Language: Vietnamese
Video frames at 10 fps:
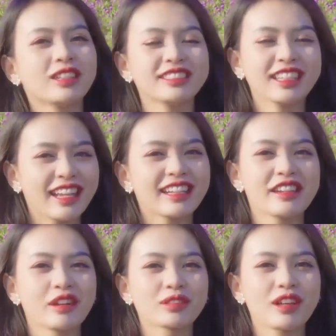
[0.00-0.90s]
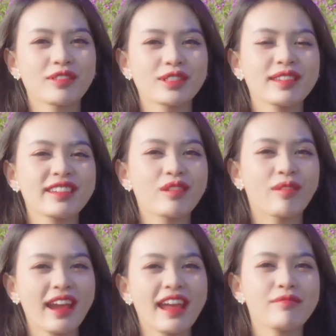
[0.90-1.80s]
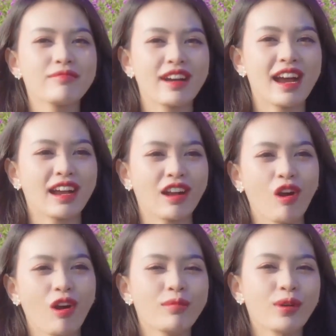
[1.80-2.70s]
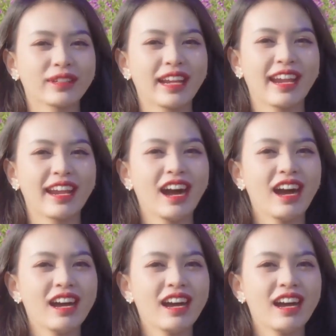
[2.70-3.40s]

hơn rất là nhiều so với suy nghĩ của em và có một cái ờ,